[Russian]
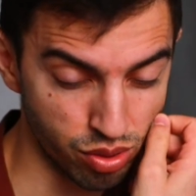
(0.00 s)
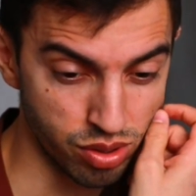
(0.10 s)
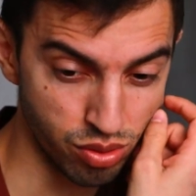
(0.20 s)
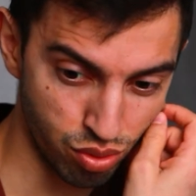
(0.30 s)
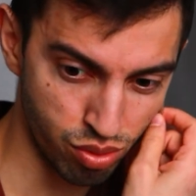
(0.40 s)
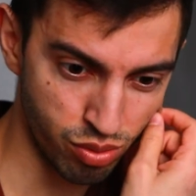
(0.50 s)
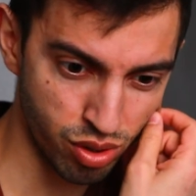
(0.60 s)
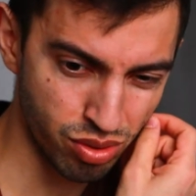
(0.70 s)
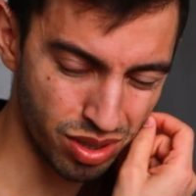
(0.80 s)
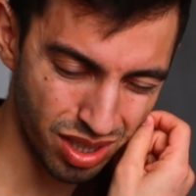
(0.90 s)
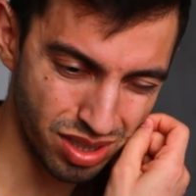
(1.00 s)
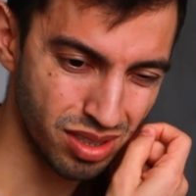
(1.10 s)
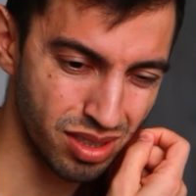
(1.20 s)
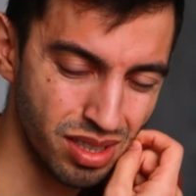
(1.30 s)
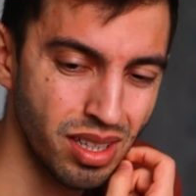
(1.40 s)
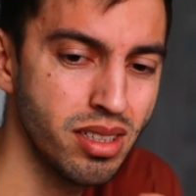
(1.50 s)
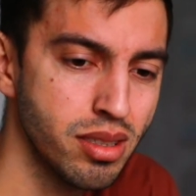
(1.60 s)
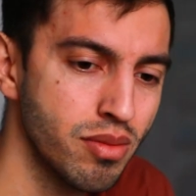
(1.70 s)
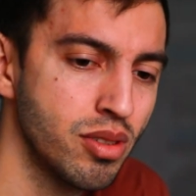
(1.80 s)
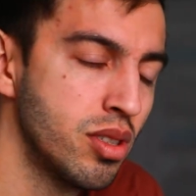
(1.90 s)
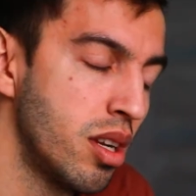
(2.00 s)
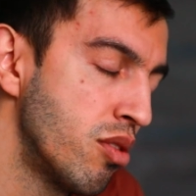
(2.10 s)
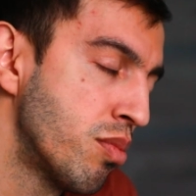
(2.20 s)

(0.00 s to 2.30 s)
что они думают, я злился начально,